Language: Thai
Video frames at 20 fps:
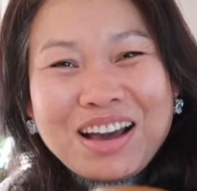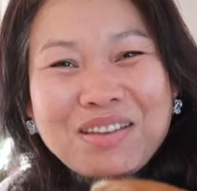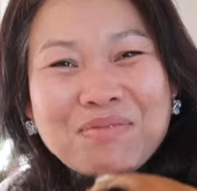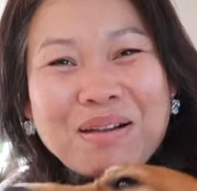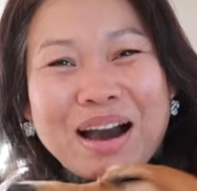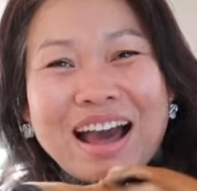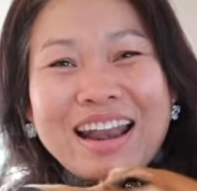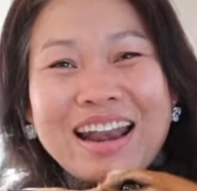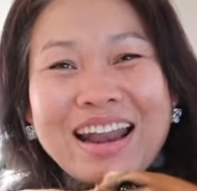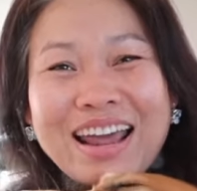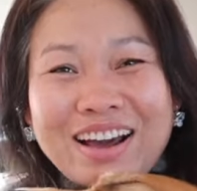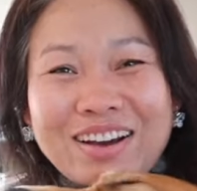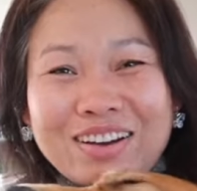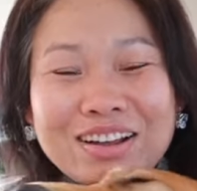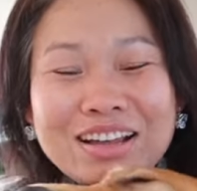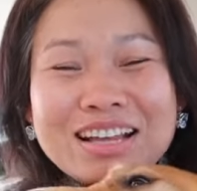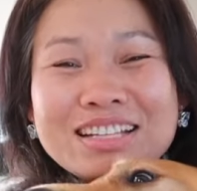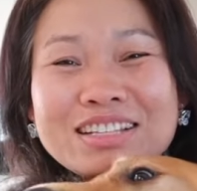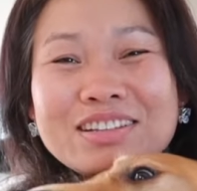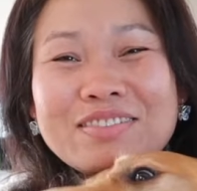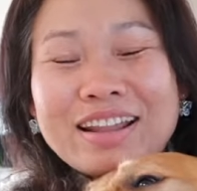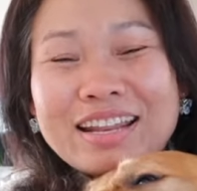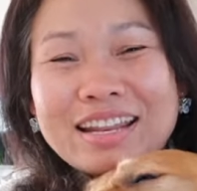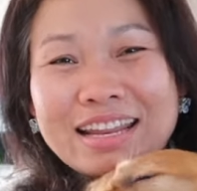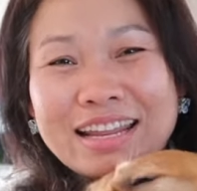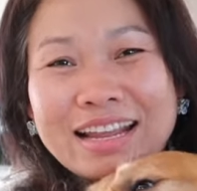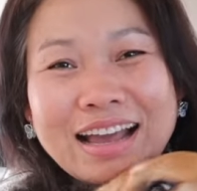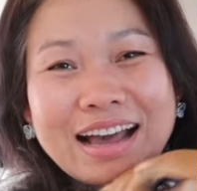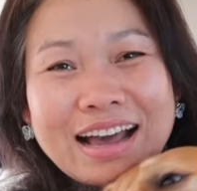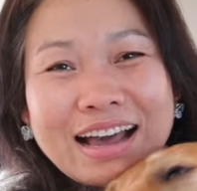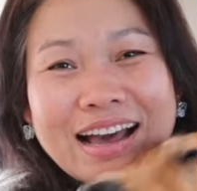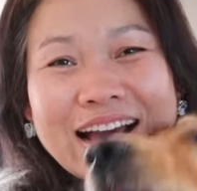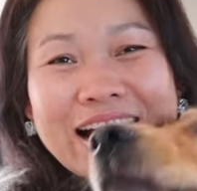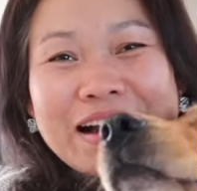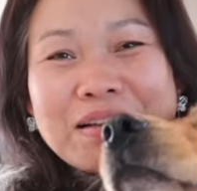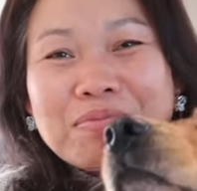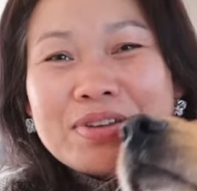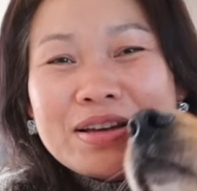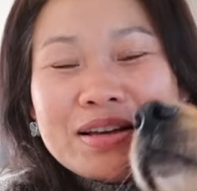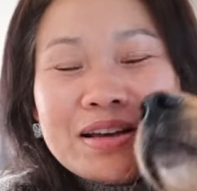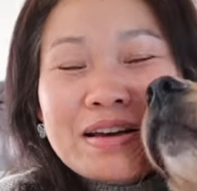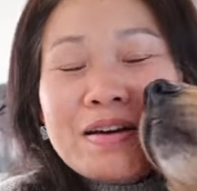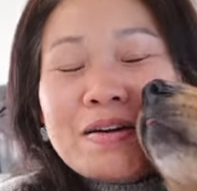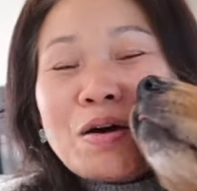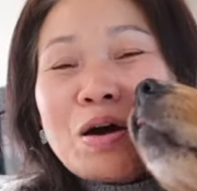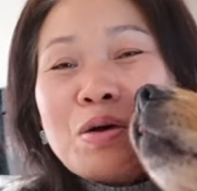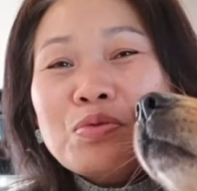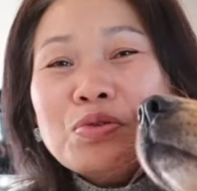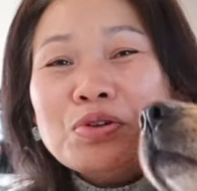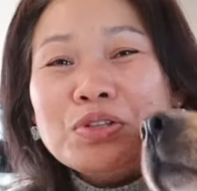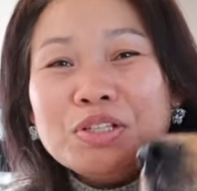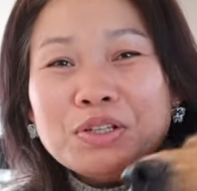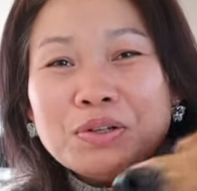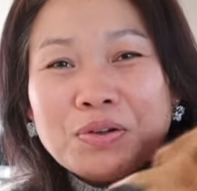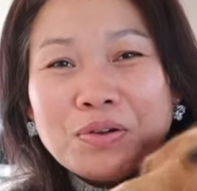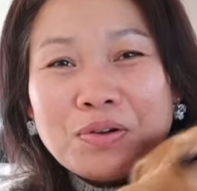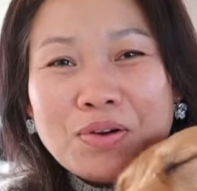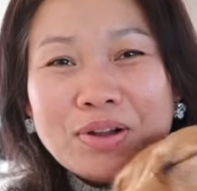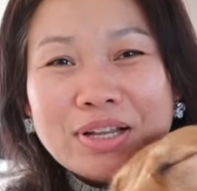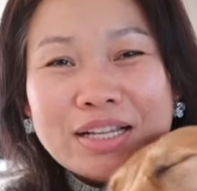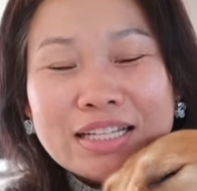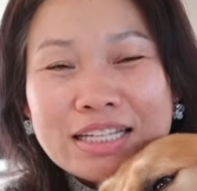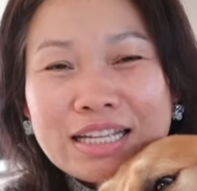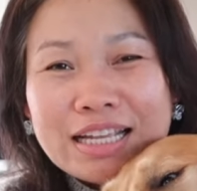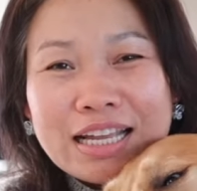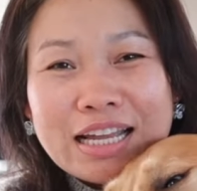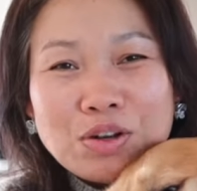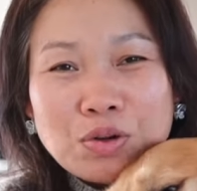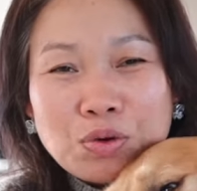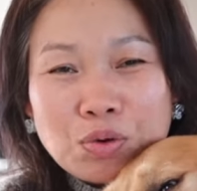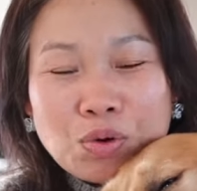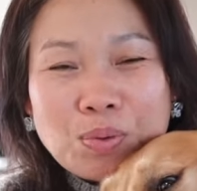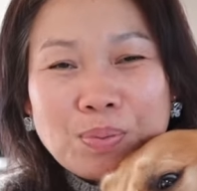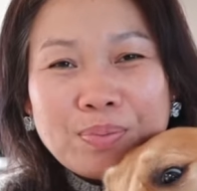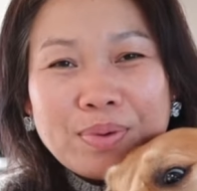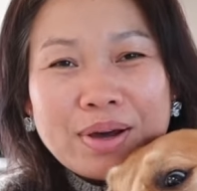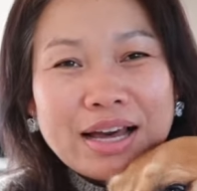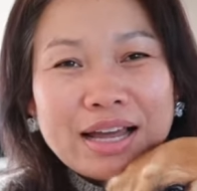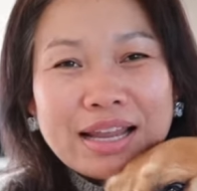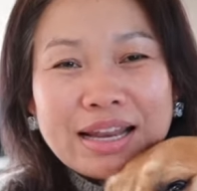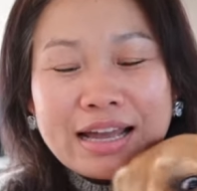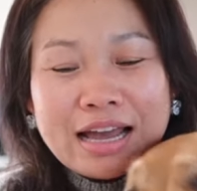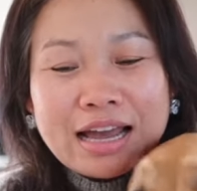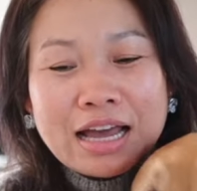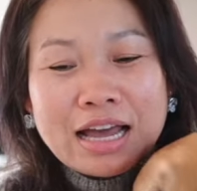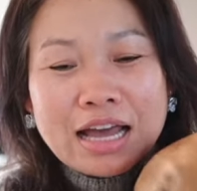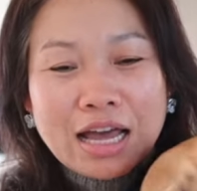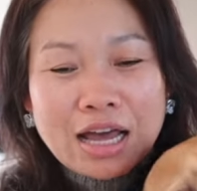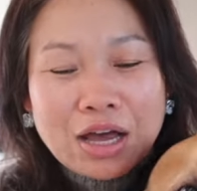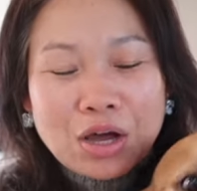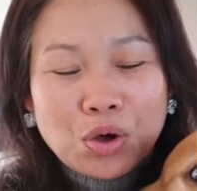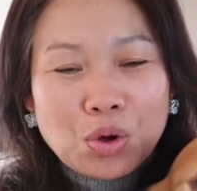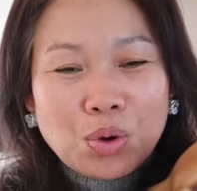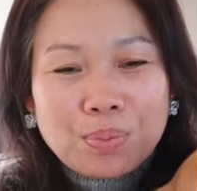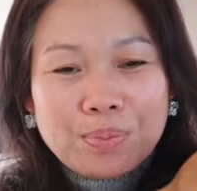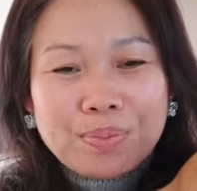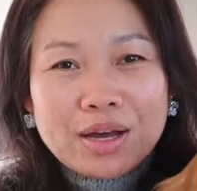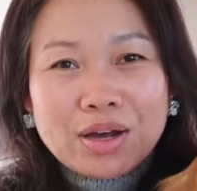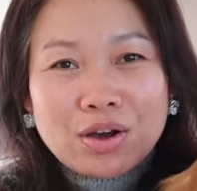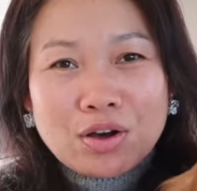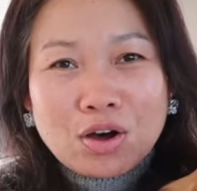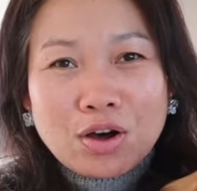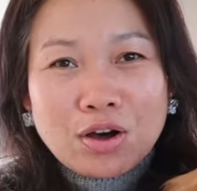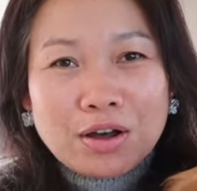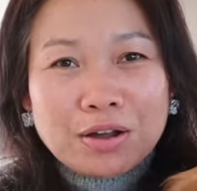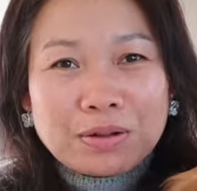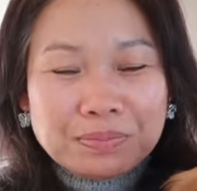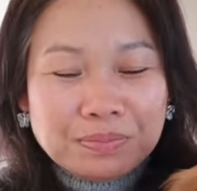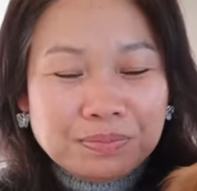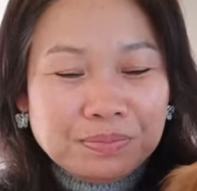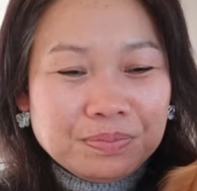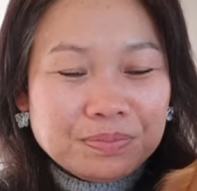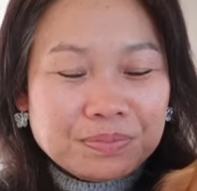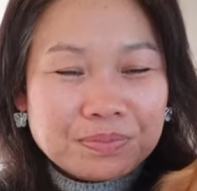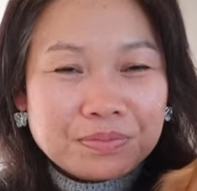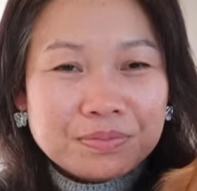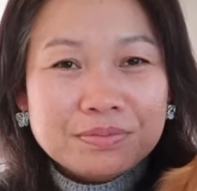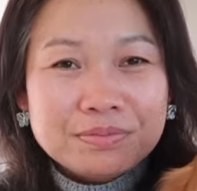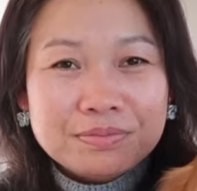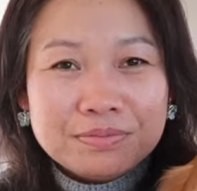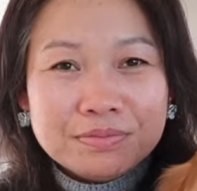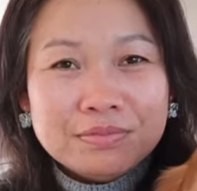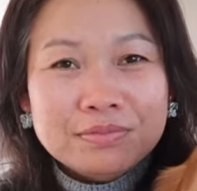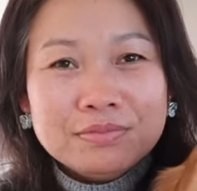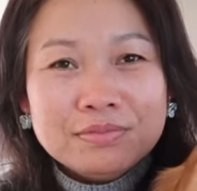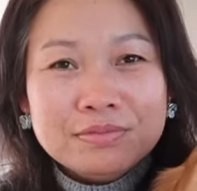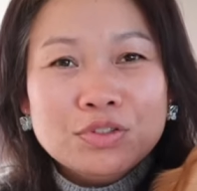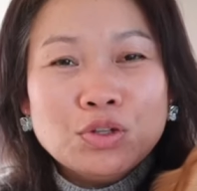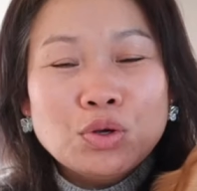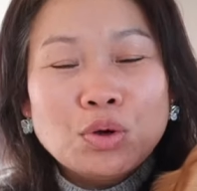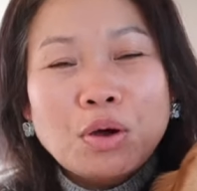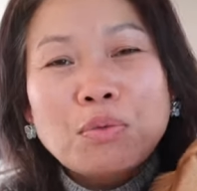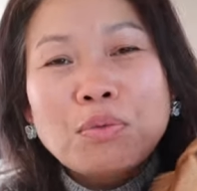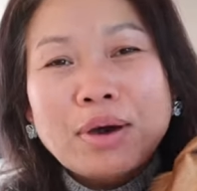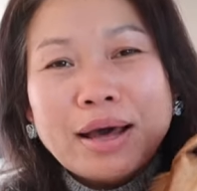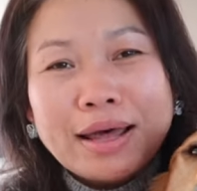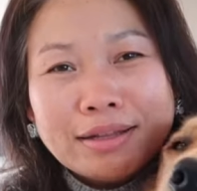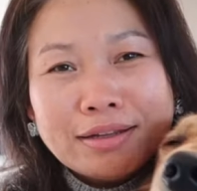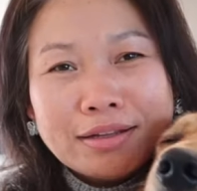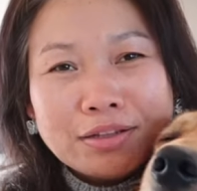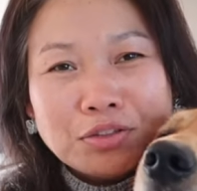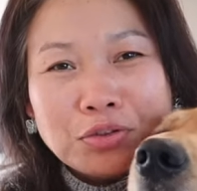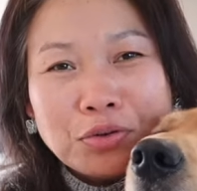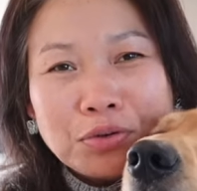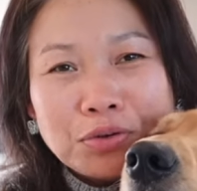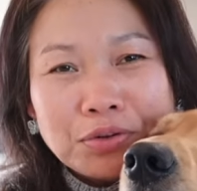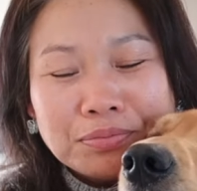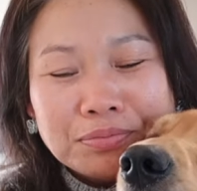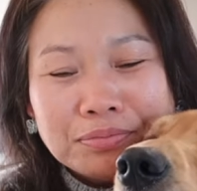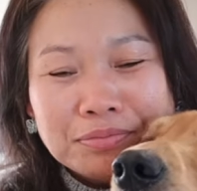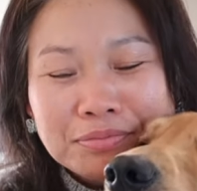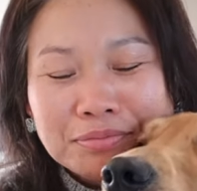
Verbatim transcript: มาแล้ว สวัสดีครับ ขอบคุณทุกคนที่เอ็นดูคูเปอร์นะคะ คูเปอร์ก็อยู่กับวันนะทุกคน